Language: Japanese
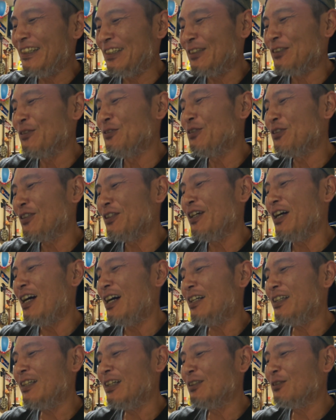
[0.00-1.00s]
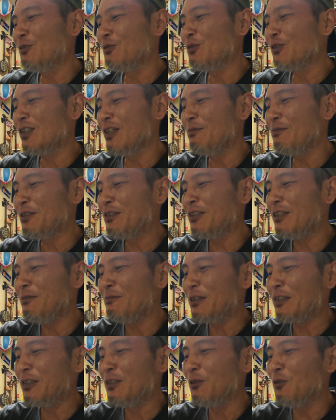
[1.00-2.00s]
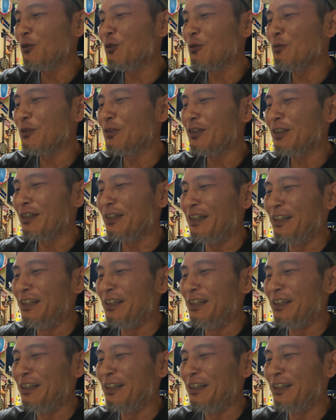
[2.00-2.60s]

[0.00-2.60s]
そうですね。ありがとうございますって今切ろうと思ったら、